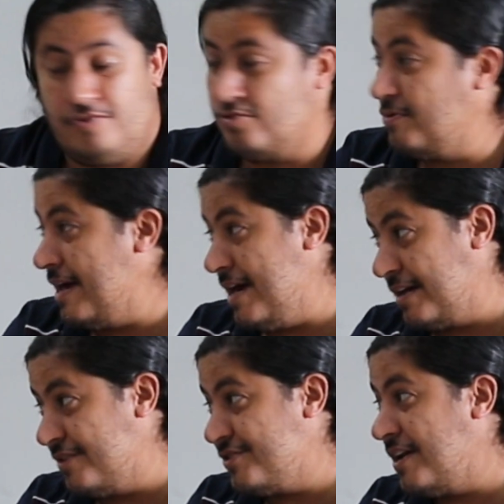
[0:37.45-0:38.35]
Isso não é
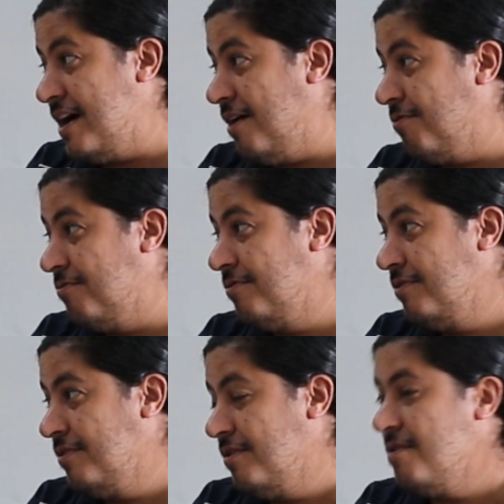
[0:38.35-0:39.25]
regra geral,
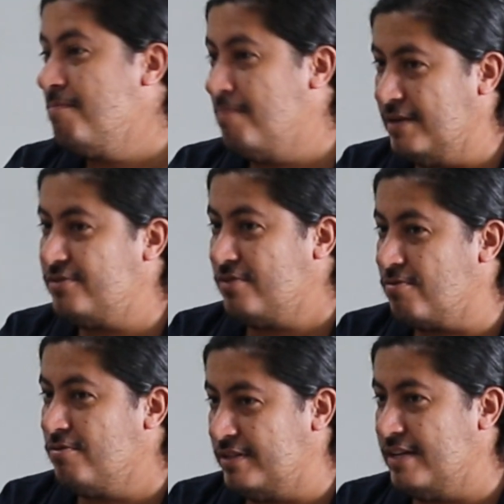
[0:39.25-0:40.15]
mas isso
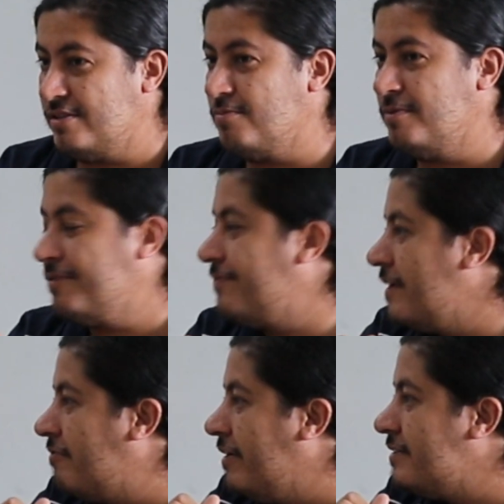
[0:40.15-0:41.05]
acontece com muita
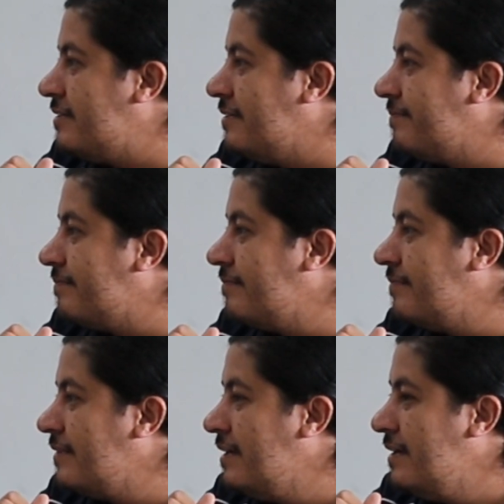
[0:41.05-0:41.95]
frequência.
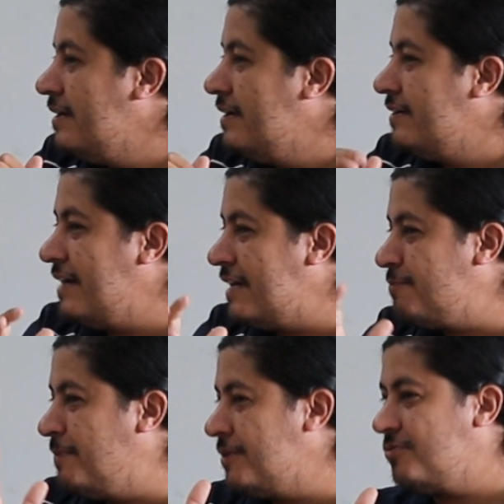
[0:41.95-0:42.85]
Já
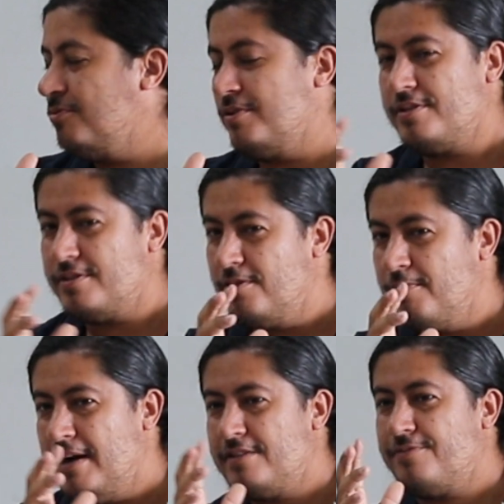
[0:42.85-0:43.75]
as pessoas que são
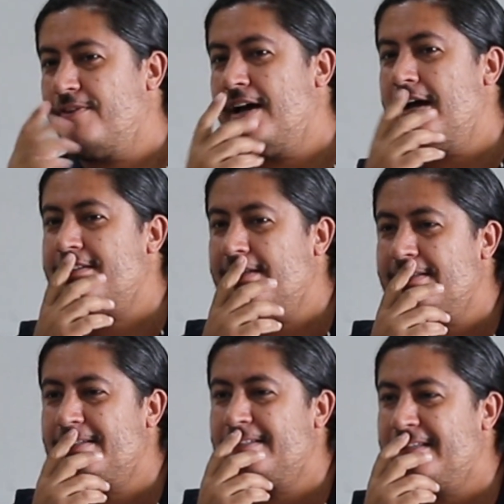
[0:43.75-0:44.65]
mais frágeis,
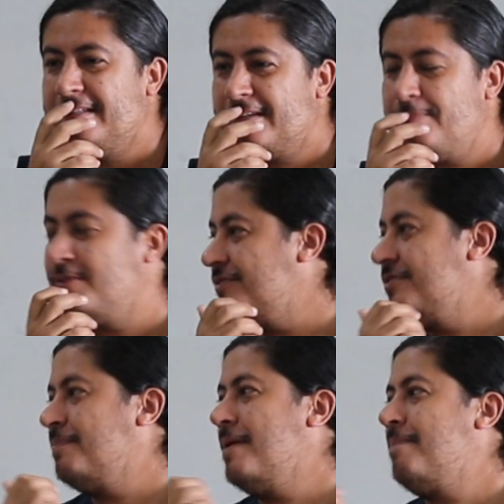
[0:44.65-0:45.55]
elas entendem que precisam
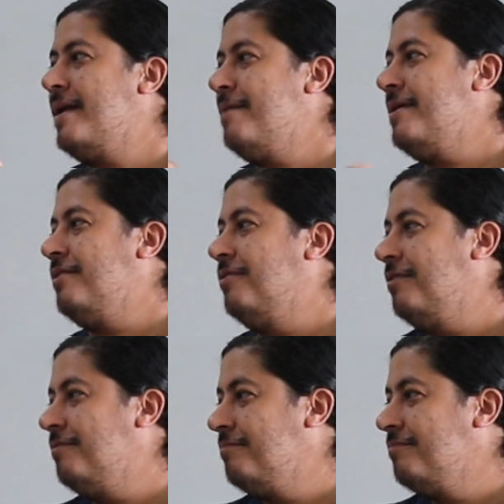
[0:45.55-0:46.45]
se preparar
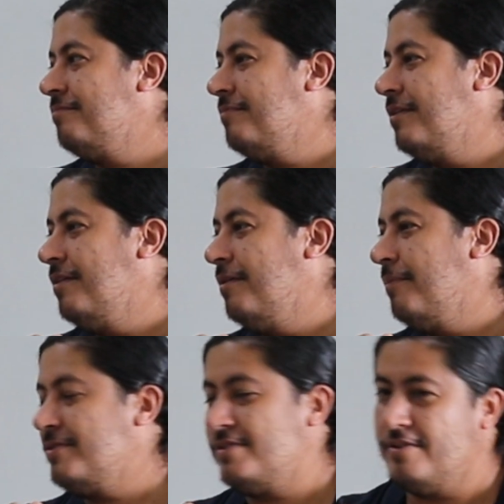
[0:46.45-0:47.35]
melhor,
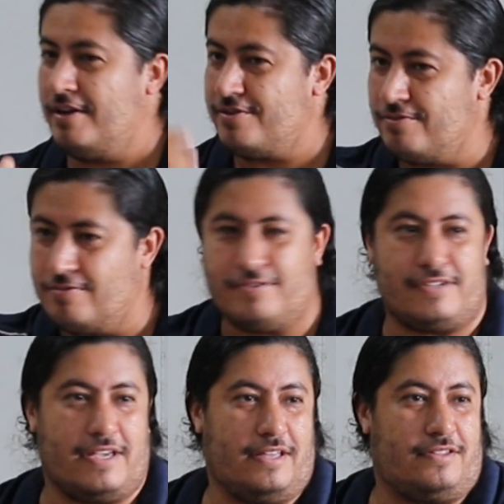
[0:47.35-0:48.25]
porque senão elas não
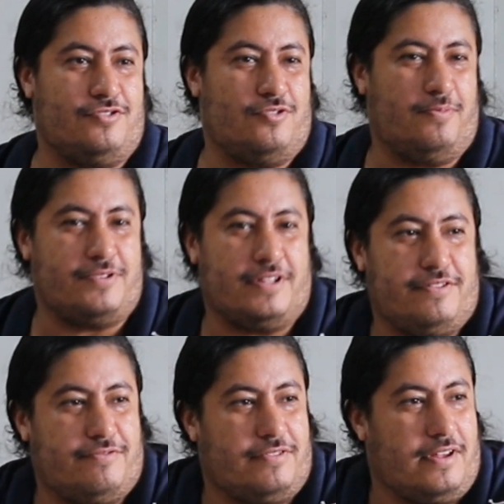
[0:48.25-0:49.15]
conseguem atingir o
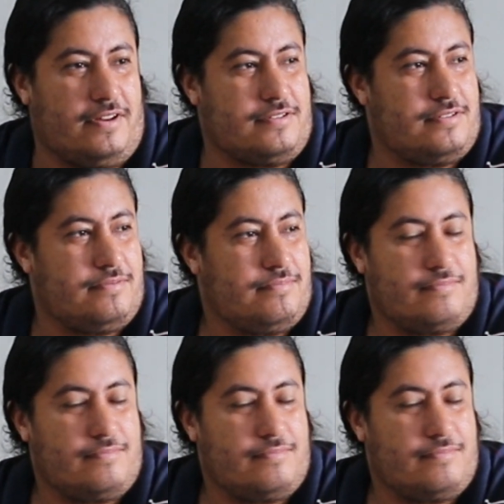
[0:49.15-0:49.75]
objetivo delas.